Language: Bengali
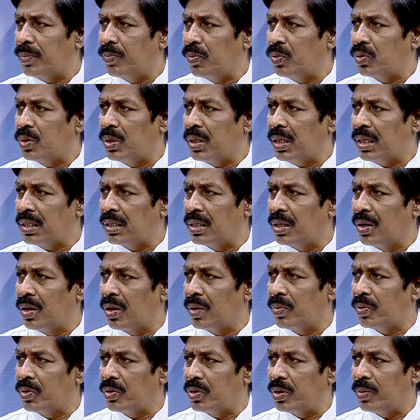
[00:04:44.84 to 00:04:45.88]
পত্রিকার
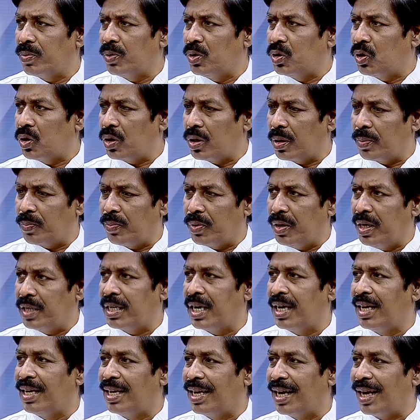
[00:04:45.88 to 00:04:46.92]
শিরোনাম হয়েছে বিশ্বকাপ
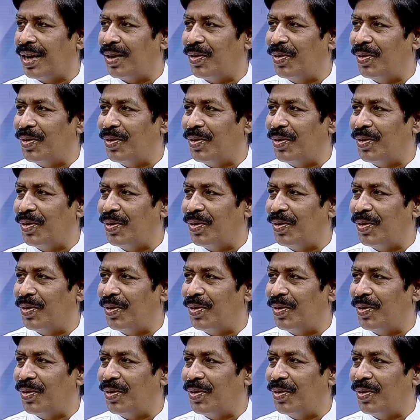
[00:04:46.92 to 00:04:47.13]
এসেই গেল